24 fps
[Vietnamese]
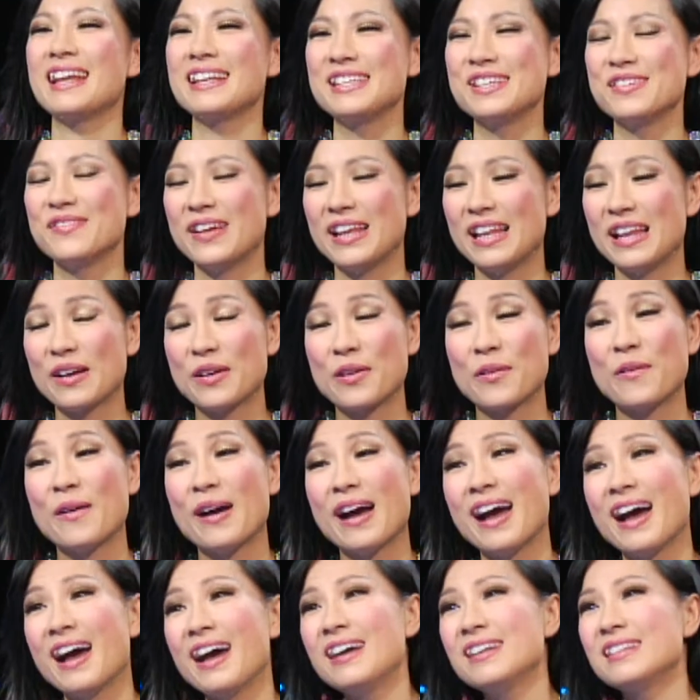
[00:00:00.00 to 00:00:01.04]
như vậy là
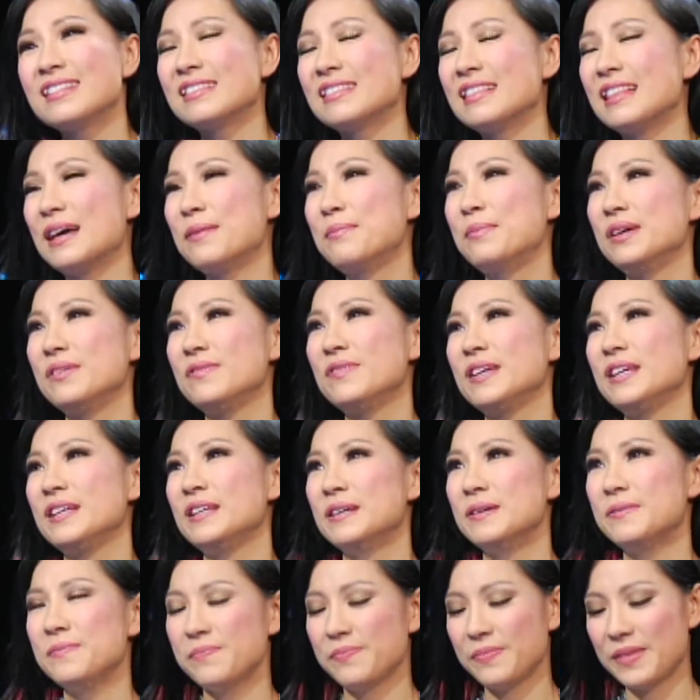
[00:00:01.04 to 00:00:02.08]
quá, là bởi vì
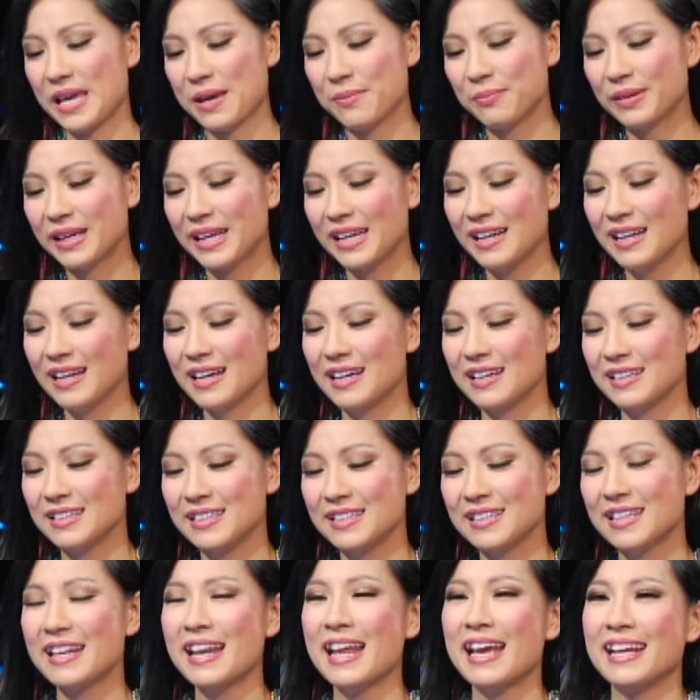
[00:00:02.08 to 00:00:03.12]
đó em nghĩ là như
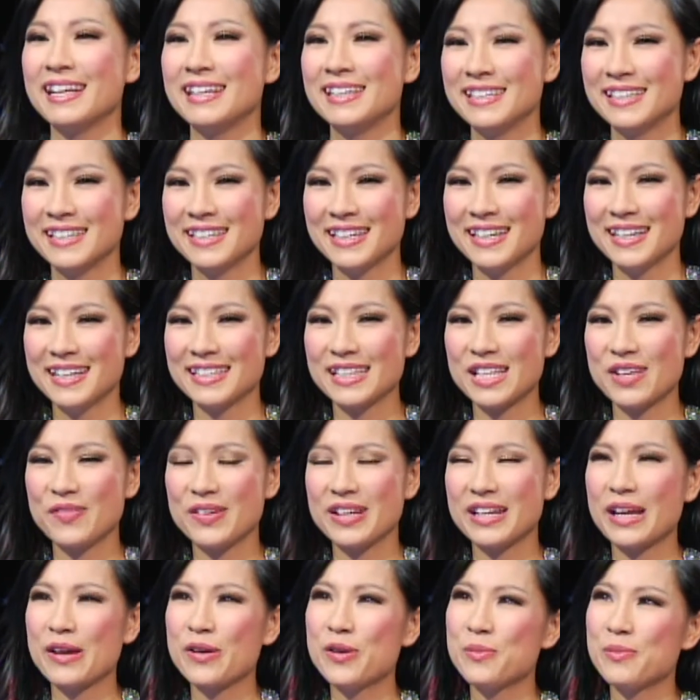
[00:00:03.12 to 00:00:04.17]
thế này. Tại vì
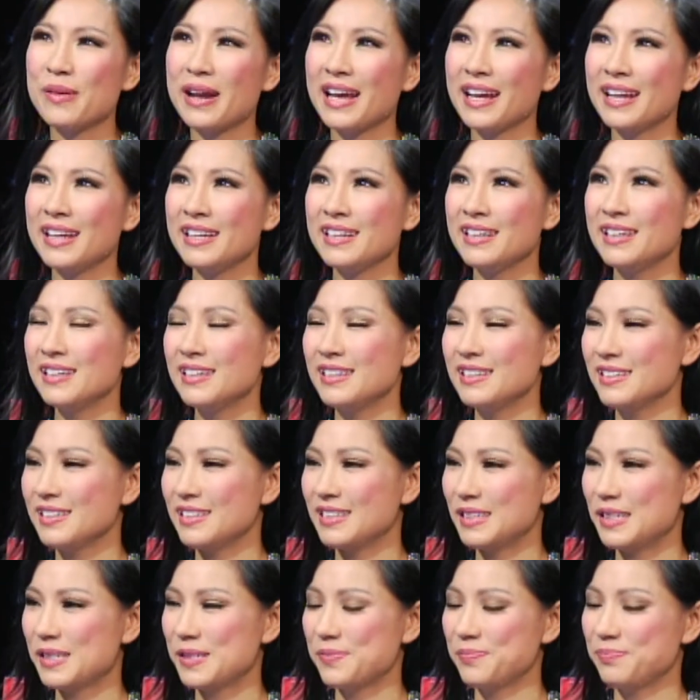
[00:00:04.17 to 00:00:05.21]
ngày hôm nay đó,
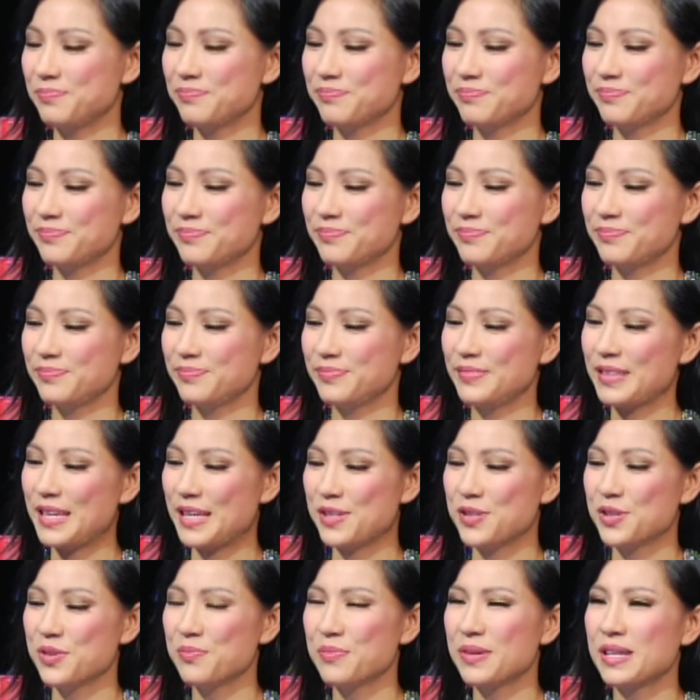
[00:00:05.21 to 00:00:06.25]
để
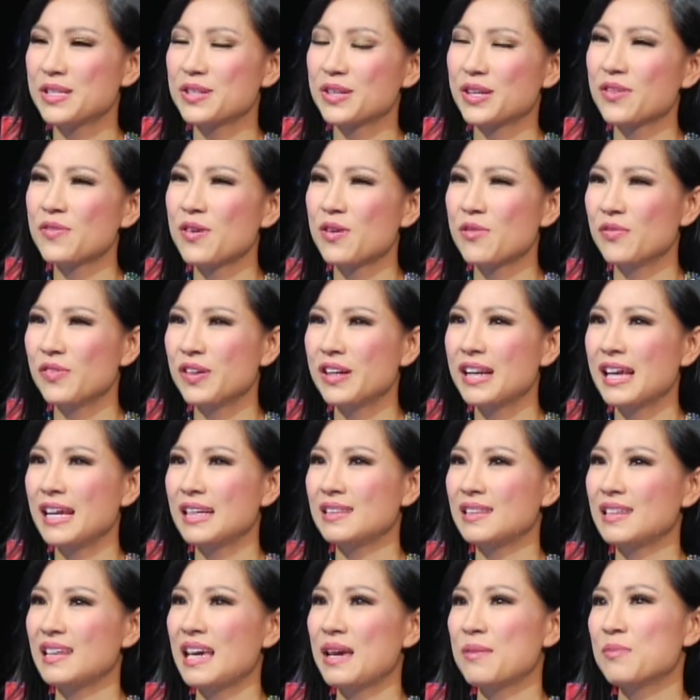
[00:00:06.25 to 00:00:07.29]
chuẩn bị cho cái phỏng vấn này
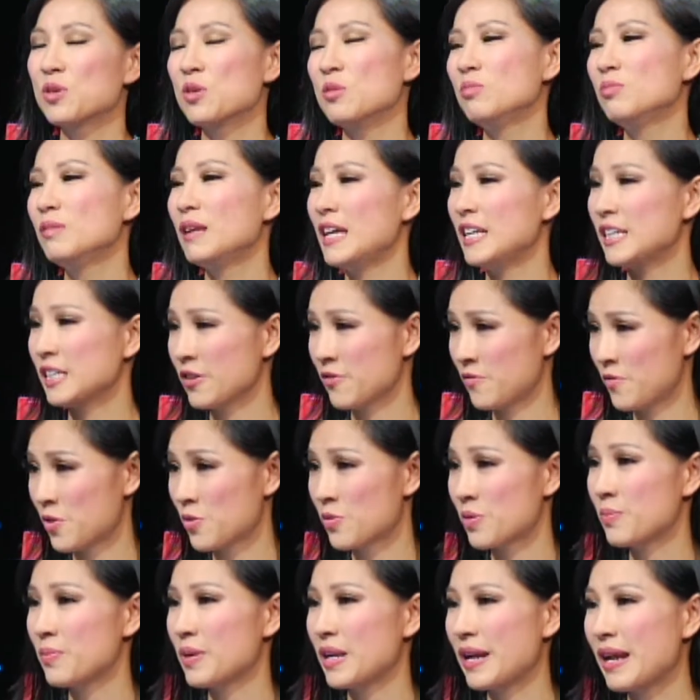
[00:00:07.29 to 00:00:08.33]
thì em cũng lên cái
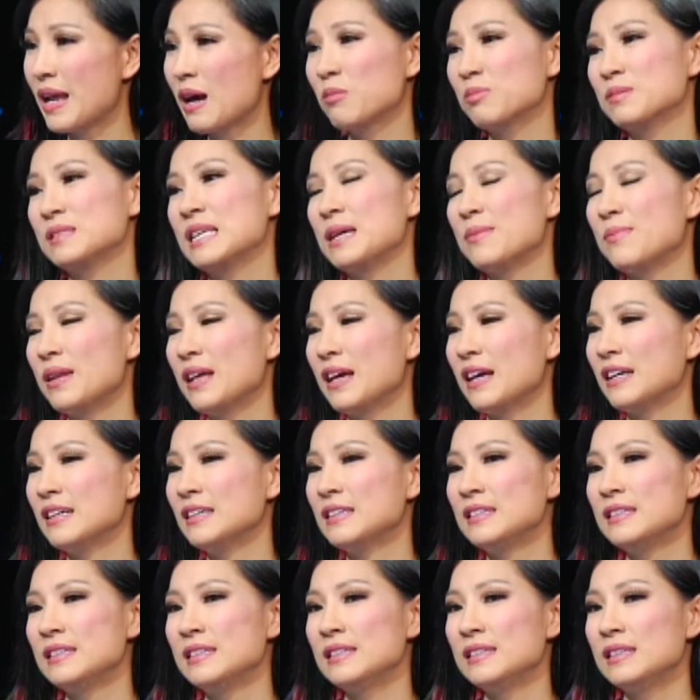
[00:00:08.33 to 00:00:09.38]
forum để đọc xem là
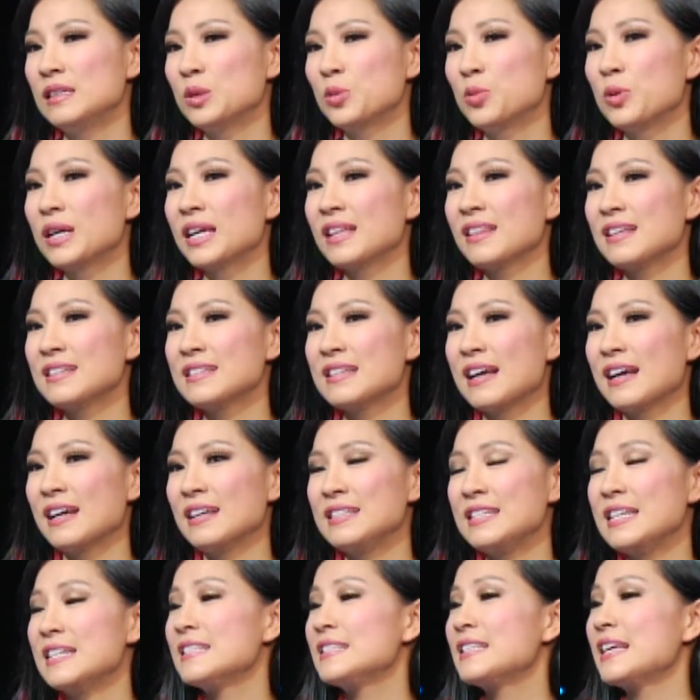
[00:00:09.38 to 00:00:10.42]
quý khán thính giả
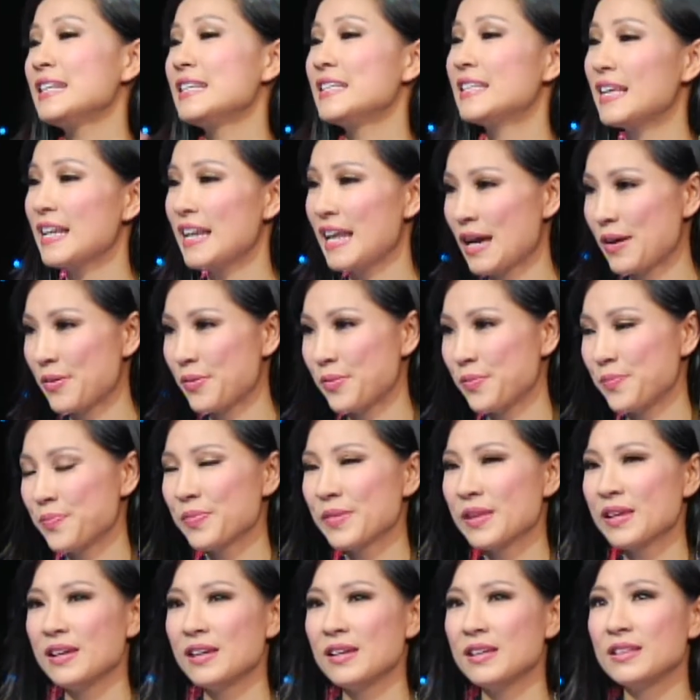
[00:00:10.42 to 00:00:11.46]
nhận xét như thế nào.
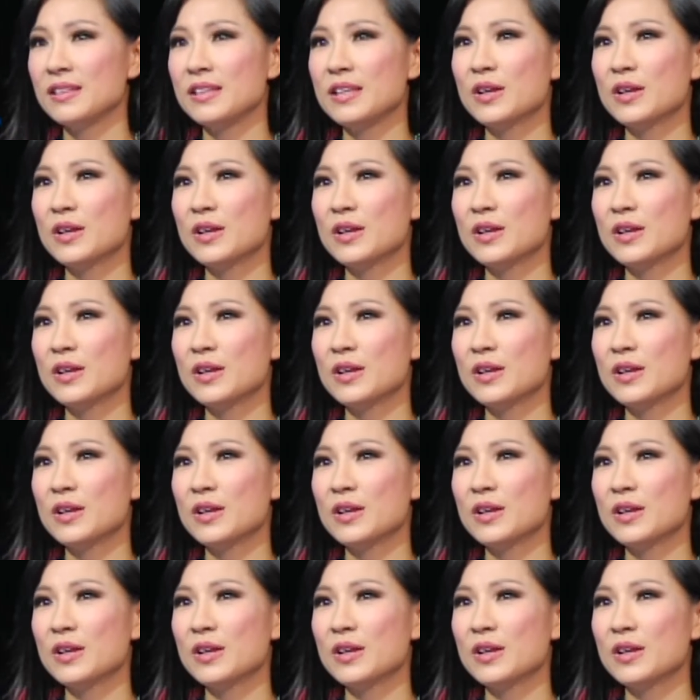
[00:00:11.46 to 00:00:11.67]
Thì